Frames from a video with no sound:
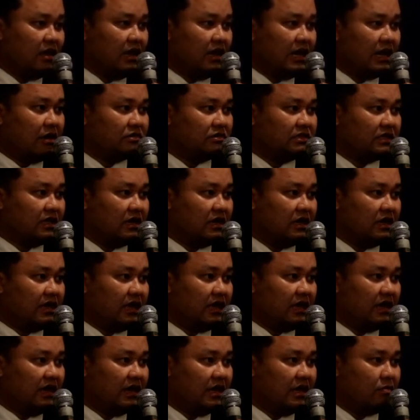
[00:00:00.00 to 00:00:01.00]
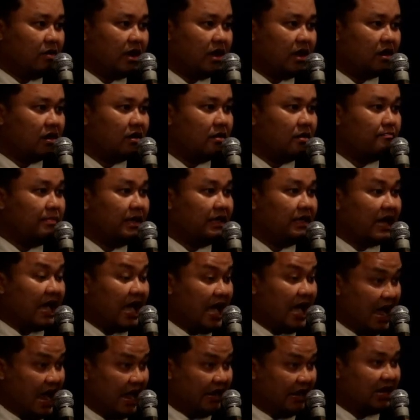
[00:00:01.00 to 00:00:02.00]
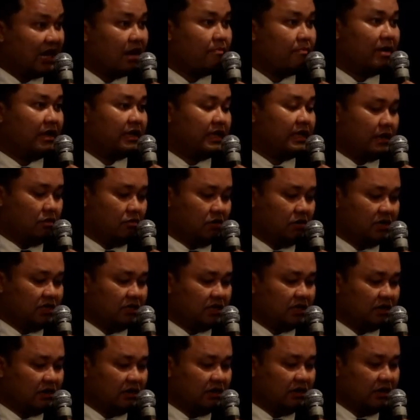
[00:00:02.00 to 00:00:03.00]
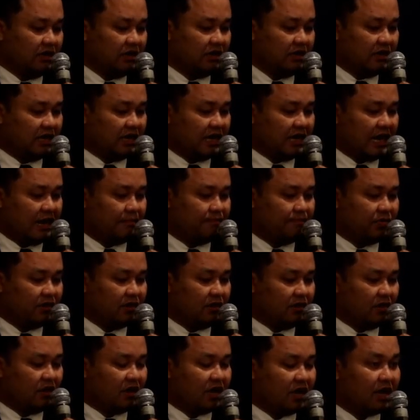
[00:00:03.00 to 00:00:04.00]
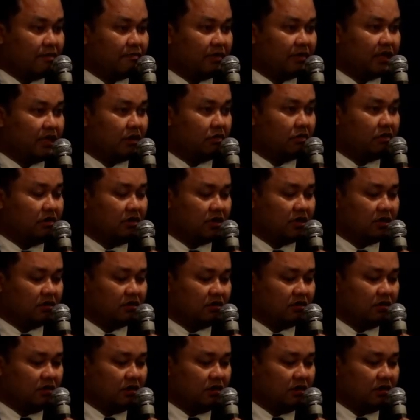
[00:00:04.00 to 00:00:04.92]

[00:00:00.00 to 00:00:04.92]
เราจะเห็นได้ว่าเริ่มมีทหารเข้ามาเกี่ยวเนื่องนะครับ เข้ามาเกี่ยวเนื่อง